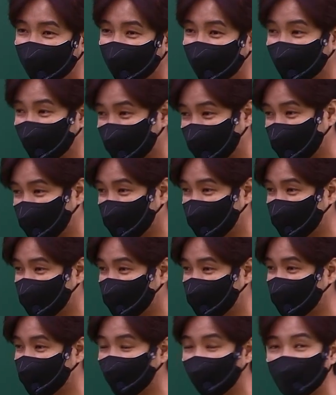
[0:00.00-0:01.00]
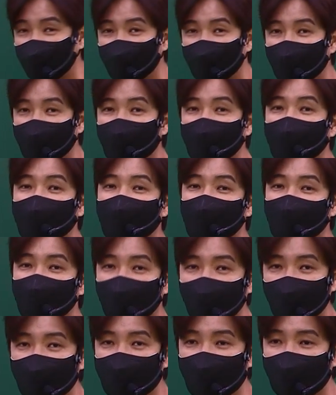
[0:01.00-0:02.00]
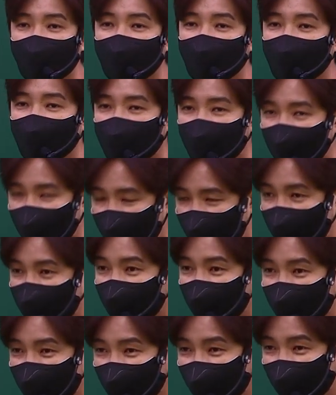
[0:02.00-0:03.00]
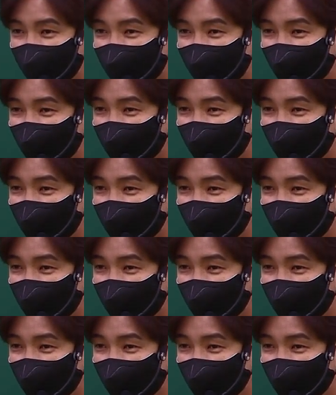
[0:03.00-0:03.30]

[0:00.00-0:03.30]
알겠죠? 문학과 독서 전지문입니다.